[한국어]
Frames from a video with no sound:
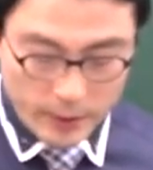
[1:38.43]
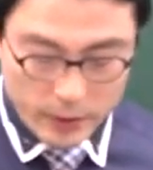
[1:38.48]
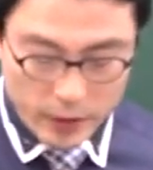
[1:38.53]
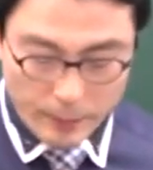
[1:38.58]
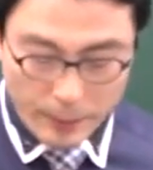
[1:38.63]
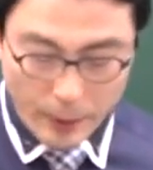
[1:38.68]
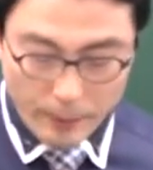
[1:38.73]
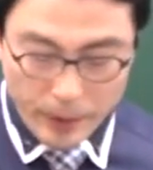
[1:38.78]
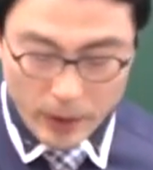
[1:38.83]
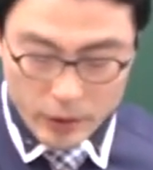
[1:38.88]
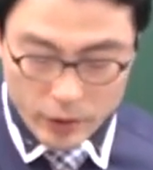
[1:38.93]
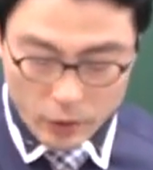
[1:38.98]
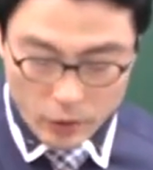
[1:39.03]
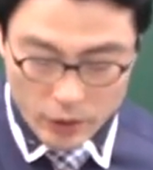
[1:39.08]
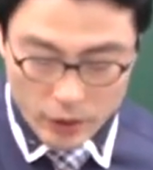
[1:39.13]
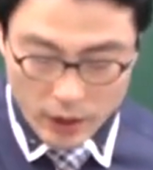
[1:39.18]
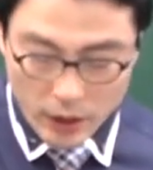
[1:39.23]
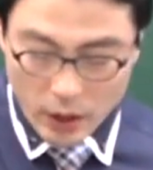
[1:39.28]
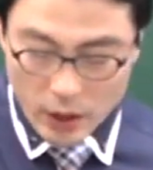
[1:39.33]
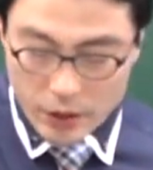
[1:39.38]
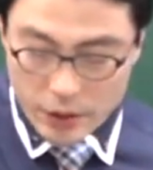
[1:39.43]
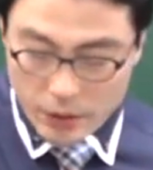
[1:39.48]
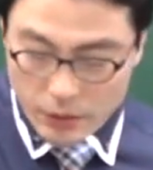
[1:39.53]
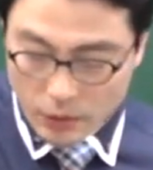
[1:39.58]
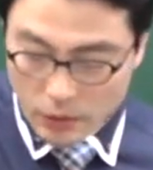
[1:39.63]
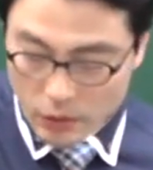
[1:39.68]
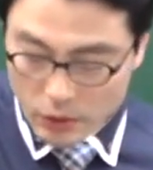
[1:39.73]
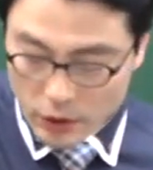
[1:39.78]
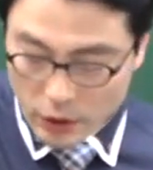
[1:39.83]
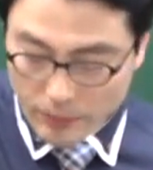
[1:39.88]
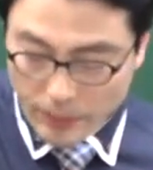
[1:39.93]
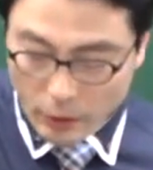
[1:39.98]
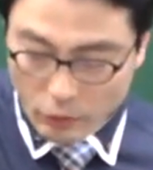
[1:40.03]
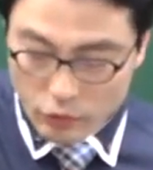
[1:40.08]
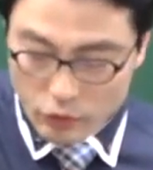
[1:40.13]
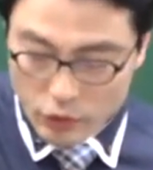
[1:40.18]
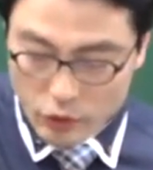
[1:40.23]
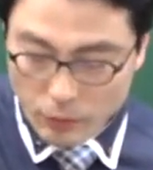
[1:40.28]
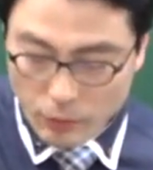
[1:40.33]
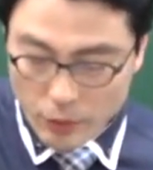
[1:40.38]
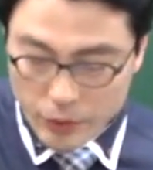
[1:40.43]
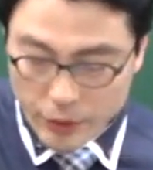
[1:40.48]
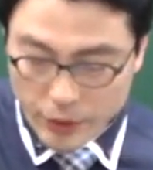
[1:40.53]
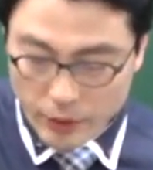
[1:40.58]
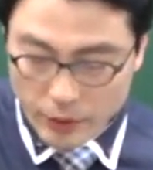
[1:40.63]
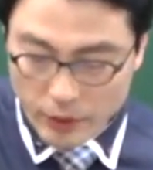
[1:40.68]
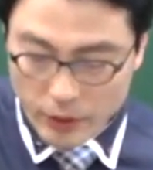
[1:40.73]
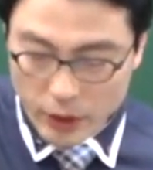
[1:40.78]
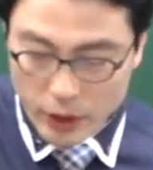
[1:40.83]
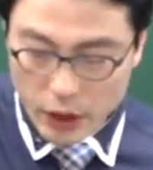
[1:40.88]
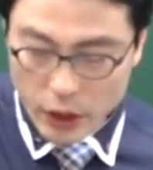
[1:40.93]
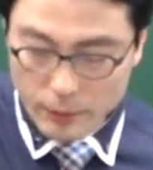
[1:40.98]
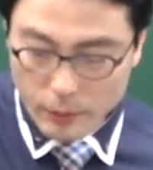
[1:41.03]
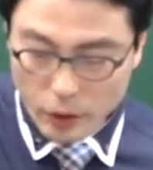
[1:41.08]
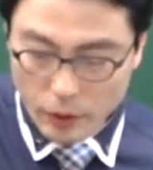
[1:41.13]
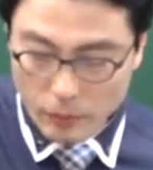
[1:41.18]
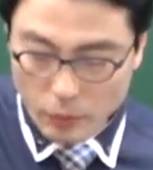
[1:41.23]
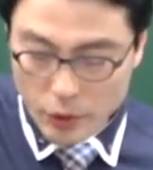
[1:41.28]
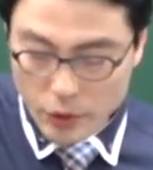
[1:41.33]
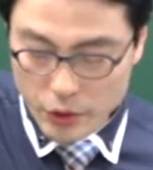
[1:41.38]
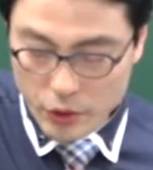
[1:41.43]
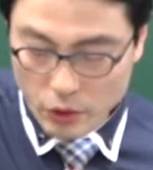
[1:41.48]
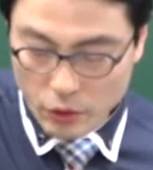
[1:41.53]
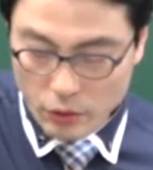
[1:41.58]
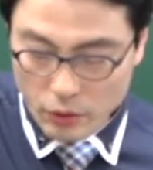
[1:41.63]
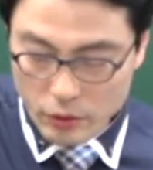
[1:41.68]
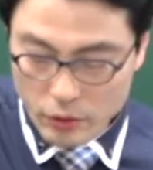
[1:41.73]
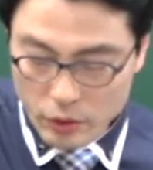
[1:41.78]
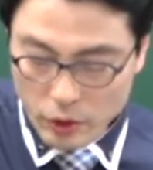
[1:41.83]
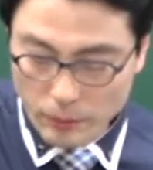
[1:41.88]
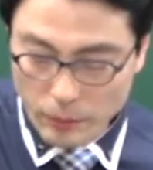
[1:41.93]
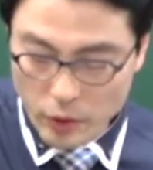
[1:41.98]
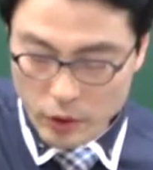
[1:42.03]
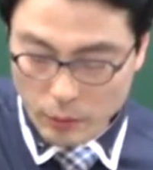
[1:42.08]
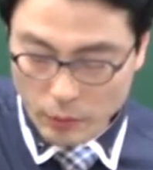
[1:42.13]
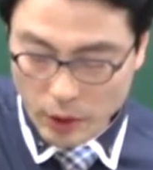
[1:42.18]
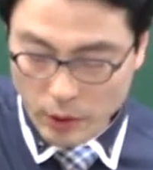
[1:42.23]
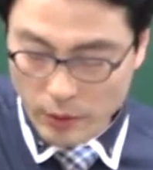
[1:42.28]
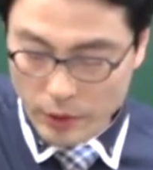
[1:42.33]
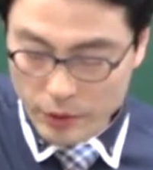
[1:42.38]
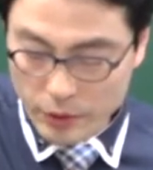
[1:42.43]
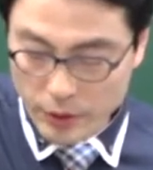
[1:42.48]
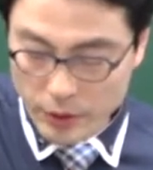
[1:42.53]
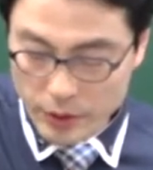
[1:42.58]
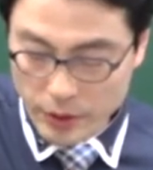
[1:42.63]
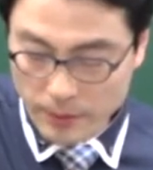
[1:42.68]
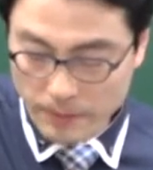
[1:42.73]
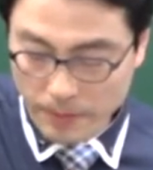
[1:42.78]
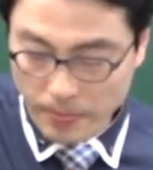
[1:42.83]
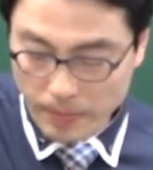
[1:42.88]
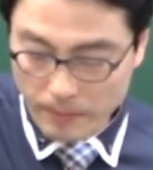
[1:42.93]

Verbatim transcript: 자, 108쪽은 지나가시고, 자, 109쪽 보세요. 2번 보시죠. 첫 번째 뭐 나왔죠, 이제?